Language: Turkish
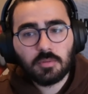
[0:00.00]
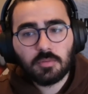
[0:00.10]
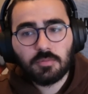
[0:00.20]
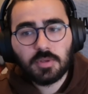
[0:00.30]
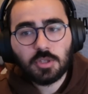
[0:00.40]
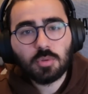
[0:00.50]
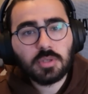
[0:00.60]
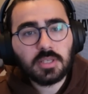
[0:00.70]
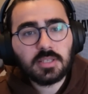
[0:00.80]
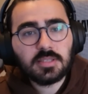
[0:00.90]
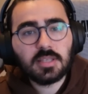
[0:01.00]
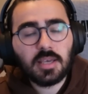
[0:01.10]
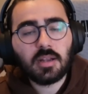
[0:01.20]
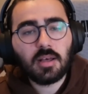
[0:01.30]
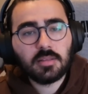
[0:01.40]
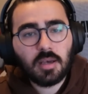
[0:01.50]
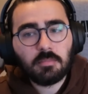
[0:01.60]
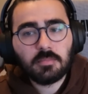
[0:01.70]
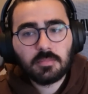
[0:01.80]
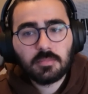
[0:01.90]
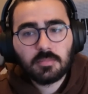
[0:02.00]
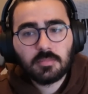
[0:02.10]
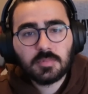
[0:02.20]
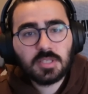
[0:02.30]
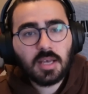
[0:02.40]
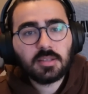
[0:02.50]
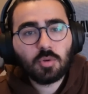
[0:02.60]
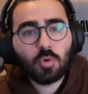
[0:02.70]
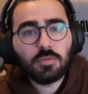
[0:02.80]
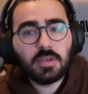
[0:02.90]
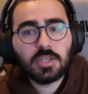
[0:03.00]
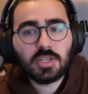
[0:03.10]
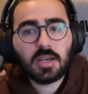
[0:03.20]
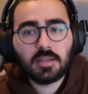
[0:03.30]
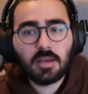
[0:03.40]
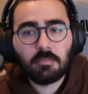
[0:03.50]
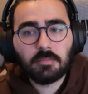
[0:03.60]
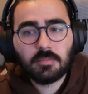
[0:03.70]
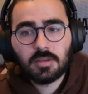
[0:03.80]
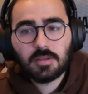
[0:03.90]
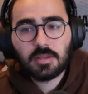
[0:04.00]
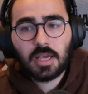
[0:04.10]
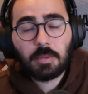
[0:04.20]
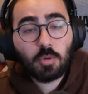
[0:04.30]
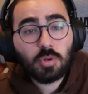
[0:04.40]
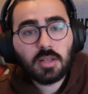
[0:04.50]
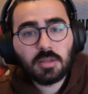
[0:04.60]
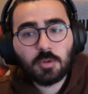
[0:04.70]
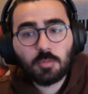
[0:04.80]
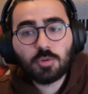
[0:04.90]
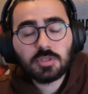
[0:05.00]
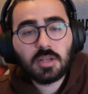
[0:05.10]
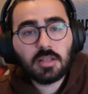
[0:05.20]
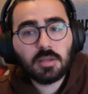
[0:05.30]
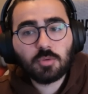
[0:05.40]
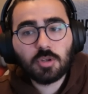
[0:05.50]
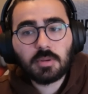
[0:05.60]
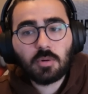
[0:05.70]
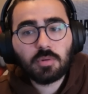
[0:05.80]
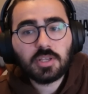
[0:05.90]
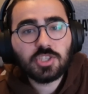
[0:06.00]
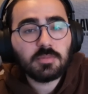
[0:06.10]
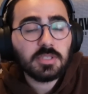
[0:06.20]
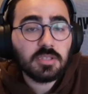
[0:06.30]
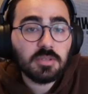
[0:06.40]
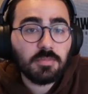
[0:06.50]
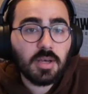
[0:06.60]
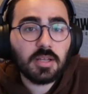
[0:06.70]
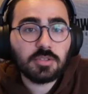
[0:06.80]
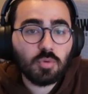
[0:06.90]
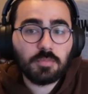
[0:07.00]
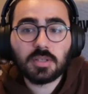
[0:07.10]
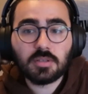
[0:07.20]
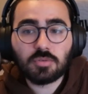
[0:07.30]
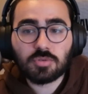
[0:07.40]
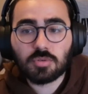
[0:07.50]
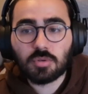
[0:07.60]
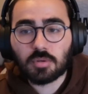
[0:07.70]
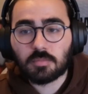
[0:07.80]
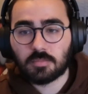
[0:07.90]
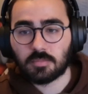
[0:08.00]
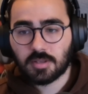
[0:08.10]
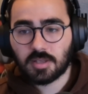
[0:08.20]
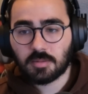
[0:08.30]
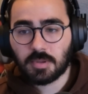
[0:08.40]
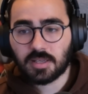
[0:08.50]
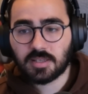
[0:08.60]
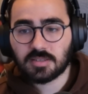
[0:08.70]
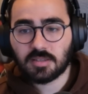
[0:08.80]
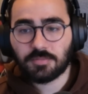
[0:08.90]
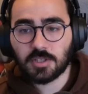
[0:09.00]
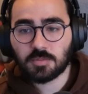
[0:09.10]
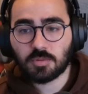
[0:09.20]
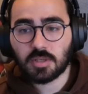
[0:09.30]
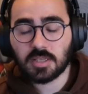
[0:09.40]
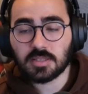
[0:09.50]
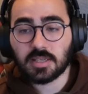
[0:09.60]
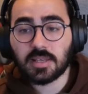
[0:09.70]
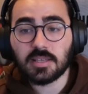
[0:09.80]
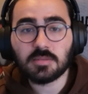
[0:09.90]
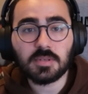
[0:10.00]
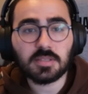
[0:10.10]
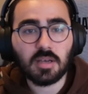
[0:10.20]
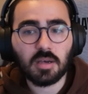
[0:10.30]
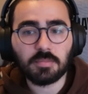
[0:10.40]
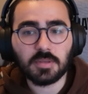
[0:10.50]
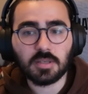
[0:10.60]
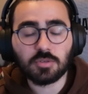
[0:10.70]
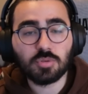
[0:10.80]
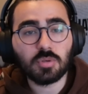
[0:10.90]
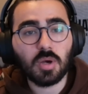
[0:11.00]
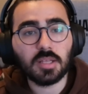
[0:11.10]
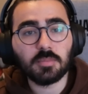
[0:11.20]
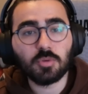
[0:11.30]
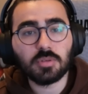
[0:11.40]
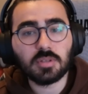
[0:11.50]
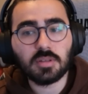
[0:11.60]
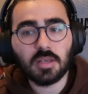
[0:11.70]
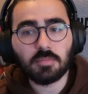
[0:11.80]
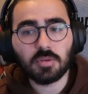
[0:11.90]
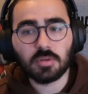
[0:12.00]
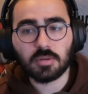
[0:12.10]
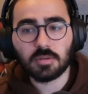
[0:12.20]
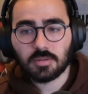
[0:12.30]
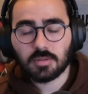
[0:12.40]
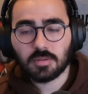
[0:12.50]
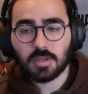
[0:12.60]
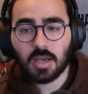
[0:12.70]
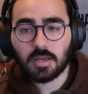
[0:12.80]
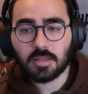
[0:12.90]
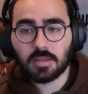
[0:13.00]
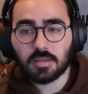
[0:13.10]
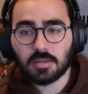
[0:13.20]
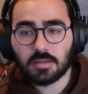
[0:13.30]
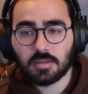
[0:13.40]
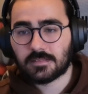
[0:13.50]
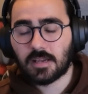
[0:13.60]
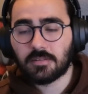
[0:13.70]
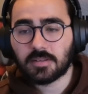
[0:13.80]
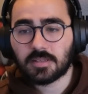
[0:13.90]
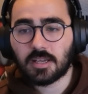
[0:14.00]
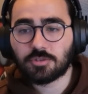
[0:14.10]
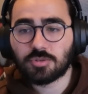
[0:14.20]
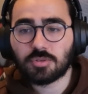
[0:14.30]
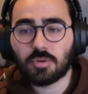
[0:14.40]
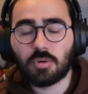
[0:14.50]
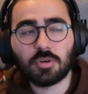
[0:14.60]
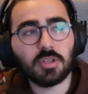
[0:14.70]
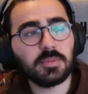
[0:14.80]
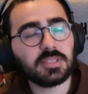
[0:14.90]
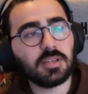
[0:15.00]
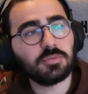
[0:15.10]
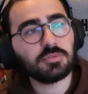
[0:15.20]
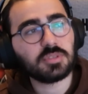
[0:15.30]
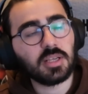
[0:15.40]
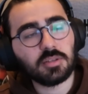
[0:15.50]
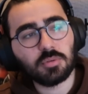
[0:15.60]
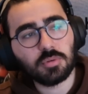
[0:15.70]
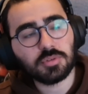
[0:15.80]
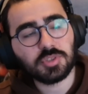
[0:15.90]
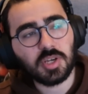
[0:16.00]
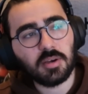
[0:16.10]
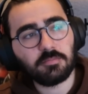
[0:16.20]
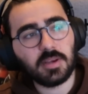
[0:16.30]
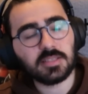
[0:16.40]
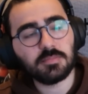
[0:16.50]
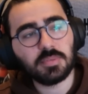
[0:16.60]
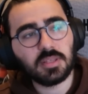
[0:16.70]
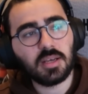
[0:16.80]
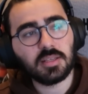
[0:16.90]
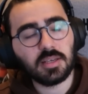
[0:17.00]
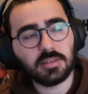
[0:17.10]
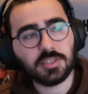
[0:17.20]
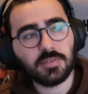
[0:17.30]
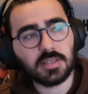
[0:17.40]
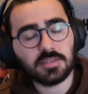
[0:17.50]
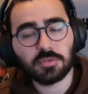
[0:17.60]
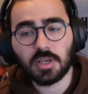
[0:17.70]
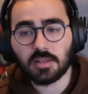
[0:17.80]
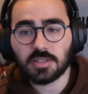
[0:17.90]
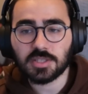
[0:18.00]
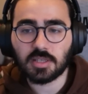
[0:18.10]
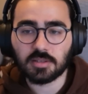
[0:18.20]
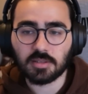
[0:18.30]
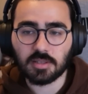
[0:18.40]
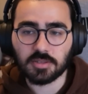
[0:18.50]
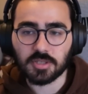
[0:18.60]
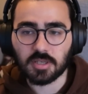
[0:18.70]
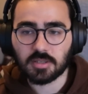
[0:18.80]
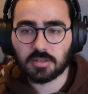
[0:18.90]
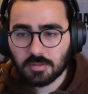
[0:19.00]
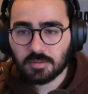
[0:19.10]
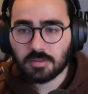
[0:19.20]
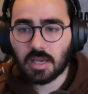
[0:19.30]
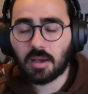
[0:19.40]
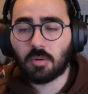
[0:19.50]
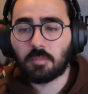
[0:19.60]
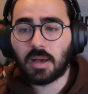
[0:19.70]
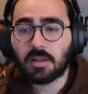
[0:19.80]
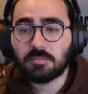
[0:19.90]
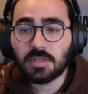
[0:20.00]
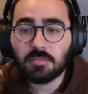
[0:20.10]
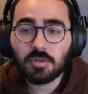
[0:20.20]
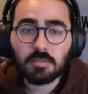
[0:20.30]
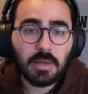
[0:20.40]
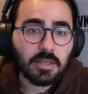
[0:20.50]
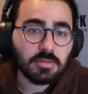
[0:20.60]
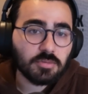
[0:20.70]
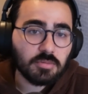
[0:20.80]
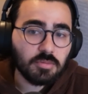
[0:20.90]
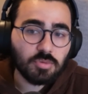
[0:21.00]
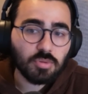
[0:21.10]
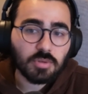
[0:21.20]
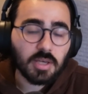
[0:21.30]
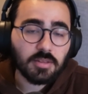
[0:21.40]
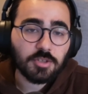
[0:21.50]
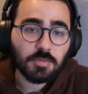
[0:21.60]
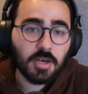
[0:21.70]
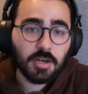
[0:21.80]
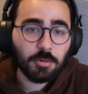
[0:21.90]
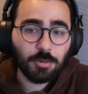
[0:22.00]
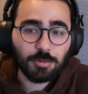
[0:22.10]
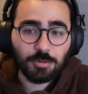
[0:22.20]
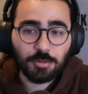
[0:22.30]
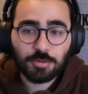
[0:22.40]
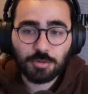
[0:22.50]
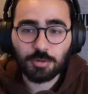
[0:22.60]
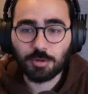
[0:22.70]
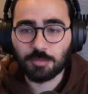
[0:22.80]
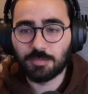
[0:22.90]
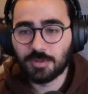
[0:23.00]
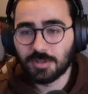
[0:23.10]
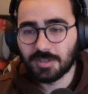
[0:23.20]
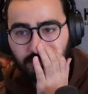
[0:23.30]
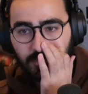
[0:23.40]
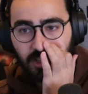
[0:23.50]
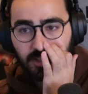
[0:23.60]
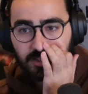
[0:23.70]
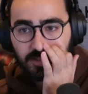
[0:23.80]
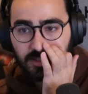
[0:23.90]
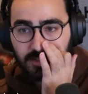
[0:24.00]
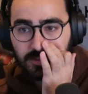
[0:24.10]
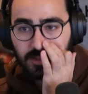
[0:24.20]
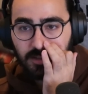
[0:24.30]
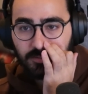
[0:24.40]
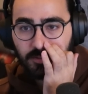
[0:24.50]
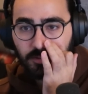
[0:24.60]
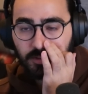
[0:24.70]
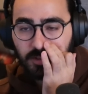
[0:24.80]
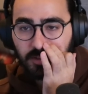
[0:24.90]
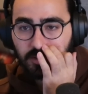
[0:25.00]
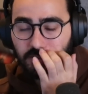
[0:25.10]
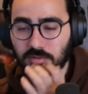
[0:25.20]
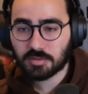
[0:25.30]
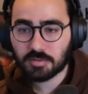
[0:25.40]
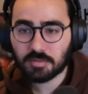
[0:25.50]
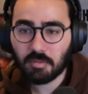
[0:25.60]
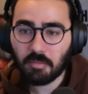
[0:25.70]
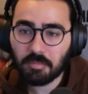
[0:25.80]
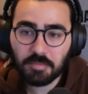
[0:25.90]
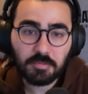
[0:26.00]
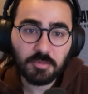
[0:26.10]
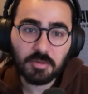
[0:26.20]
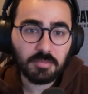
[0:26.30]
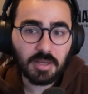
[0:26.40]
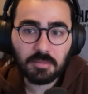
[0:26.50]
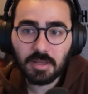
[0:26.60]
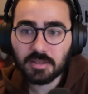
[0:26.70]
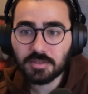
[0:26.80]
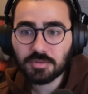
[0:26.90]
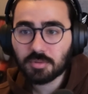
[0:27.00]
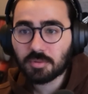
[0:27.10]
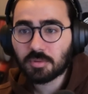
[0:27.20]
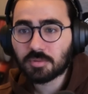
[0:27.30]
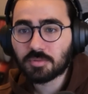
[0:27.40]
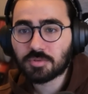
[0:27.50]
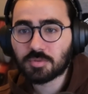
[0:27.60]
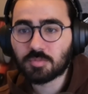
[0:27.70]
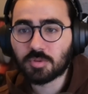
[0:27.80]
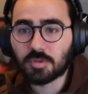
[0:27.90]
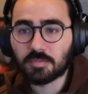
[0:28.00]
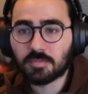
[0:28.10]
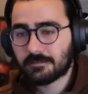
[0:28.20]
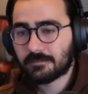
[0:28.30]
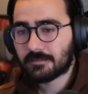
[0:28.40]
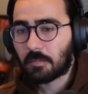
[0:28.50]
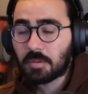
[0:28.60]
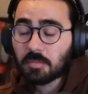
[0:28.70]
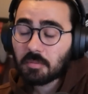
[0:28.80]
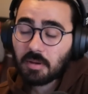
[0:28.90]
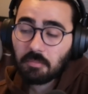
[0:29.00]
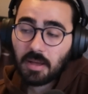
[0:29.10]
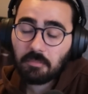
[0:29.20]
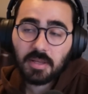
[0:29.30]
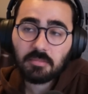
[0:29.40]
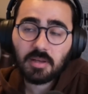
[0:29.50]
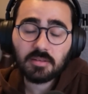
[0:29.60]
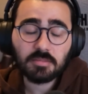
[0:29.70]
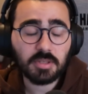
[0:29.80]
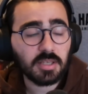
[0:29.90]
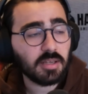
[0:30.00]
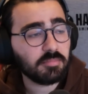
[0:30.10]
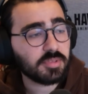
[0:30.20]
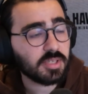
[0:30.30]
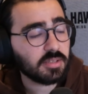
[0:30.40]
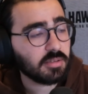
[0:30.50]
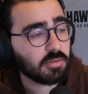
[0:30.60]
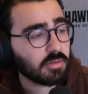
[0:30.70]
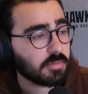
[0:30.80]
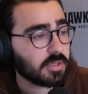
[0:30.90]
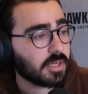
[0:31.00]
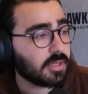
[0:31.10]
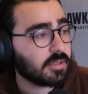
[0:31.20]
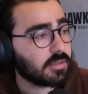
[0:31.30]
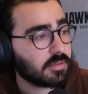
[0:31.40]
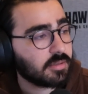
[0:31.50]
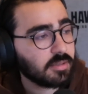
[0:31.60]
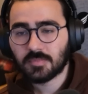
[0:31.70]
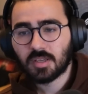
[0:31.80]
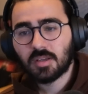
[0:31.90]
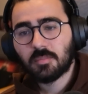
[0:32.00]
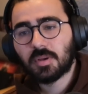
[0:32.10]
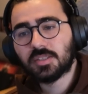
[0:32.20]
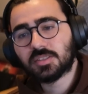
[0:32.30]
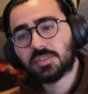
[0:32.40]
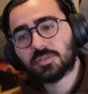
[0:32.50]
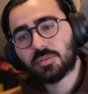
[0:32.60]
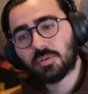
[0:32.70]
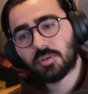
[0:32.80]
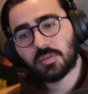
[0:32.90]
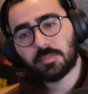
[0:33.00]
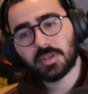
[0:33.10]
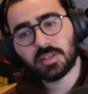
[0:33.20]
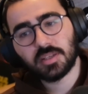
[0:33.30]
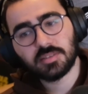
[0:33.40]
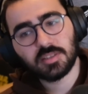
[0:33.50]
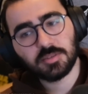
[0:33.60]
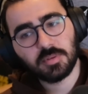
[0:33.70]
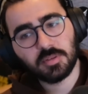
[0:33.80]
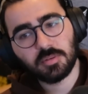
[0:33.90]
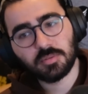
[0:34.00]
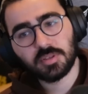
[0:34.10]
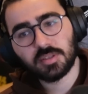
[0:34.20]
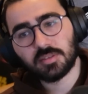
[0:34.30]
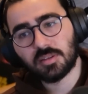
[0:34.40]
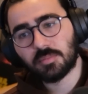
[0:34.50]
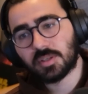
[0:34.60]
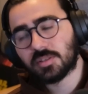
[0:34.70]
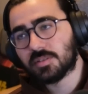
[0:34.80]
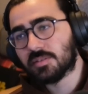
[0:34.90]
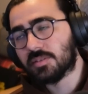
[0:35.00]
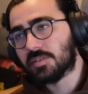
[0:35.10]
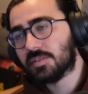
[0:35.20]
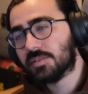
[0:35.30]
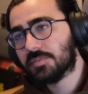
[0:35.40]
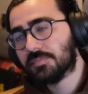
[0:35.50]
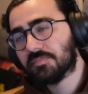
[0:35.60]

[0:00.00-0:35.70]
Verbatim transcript: videoyu izleyen adam zaten oy verecek adam. Yani ben onu anlamıyorum. O yüzden anlamıyorum. Yani oraya çıkması hiçbir manası olmadığını düşünüyorum belki sırf Facebook'ta gezer. Gezmez abi. Çünkü adam onu dinlemiyor. Yani evet yani çünkü orada mesela 100 tane doğru cevap versin bir tane yanlış versin o yanlışla hatırlanacak. Yani ben bilmiyorum ben çok yanlış bir karar olduğunu düşünüyorum. Ailesiyle izleyen var oradan alır. Bilmiyorum ben ben hiç öyle olduğunu düşünmüyorum. Ya bilmiyorum ben, ben benim mantığıma gelen bir şey değil o ama yani bence Kılıçdaroğlu'na oy vermeyen genç seçmenler onları etkilemek içindir.